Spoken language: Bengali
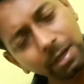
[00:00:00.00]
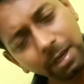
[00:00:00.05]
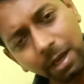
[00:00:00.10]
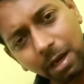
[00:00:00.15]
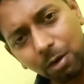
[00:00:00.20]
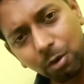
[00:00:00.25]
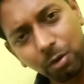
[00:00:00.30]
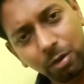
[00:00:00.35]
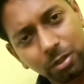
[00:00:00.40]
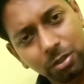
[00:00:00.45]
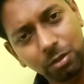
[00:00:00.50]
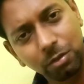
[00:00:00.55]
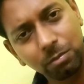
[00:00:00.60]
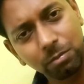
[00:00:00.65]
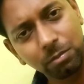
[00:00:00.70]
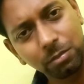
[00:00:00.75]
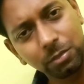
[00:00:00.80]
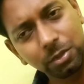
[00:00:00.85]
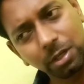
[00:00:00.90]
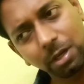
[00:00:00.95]
ক্লিয়ার হয়ে
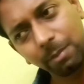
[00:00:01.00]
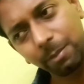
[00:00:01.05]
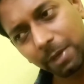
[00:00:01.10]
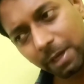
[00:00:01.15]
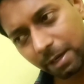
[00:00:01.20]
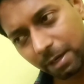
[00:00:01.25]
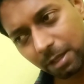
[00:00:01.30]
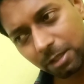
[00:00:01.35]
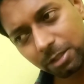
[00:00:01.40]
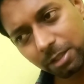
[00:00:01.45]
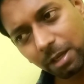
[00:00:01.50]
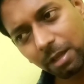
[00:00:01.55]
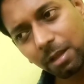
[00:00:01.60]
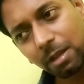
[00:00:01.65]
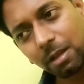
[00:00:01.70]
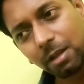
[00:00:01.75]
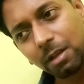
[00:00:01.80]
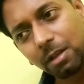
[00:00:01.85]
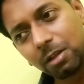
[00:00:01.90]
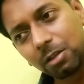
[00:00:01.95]
যাও যে আমি এটা চাই
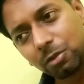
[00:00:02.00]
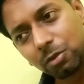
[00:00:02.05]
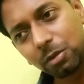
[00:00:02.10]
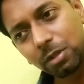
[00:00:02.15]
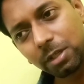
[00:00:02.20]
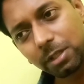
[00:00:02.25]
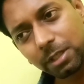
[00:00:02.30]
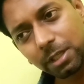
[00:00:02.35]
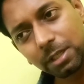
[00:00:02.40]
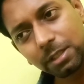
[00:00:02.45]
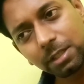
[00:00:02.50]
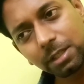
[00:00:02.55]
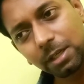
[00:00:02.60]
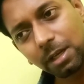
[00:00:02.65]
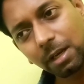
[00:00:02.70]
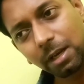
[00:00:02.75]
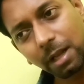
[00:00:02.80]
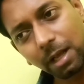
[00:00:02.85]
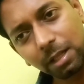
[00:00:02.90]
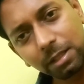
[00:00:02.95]
যদি সে
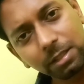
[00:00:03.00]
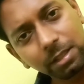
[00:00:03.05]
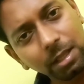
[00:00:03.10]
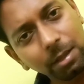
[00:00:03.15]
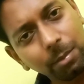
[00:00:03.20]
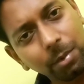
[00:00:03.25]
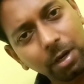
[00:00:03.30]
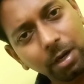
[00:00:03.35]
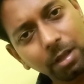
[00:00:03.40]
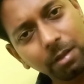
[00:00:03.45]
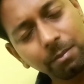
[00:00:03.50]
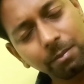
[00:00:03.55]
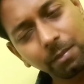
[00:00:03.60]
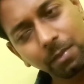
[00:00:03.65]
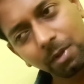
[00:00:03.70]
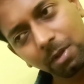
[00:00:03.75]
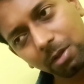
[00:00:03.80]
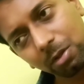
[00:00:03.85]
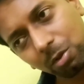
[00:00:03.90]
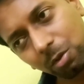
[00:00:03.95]
সেটা না দিতে পারে
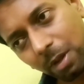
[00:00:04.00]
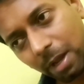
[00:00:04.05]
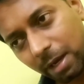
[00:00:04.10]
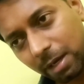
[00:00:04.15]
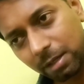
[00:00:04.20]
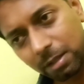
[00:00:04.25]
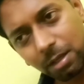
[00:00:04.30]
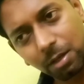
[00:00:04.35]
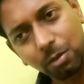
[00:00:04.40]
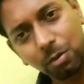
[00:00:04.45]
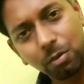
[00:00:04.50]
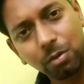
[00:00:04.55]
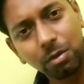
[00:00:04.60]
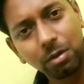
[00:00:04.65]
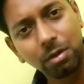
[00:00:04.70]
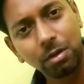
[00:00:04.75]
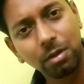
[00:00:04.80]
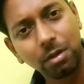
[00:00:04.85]
তো একা থাকো